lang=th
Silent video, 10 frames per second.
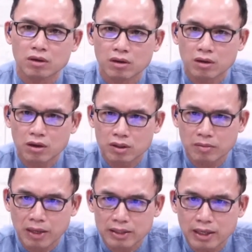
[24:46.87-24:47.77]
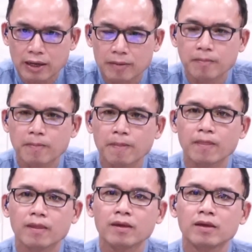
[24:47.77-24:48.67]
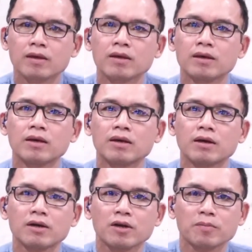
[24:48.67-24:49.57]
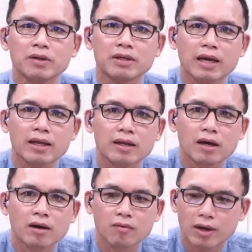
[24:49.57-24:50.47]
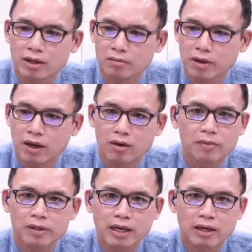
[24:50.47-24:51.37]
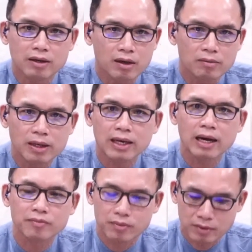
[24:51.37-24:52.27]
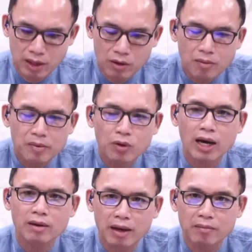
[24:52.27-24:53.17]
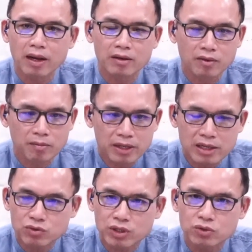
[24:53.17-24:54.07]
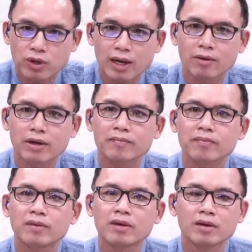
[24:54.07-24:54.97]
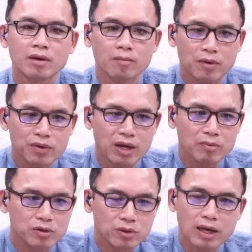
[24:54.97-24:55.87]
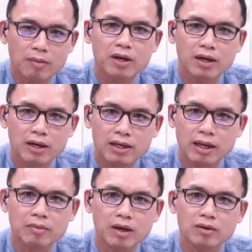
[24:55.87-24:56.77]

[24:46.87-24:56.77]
เขาจะปลาดใจ เขาจะเปิดใจแล้ววันหนึ่งเมื่อเขาเปิดใจเขามาถาม เราก็มีโอกาสแบ่งปันพระเยซูคริสต์ช่วยเรา พระวิญญาณบริสุทธิ์ขับขึ้นแล้วก็นำเรา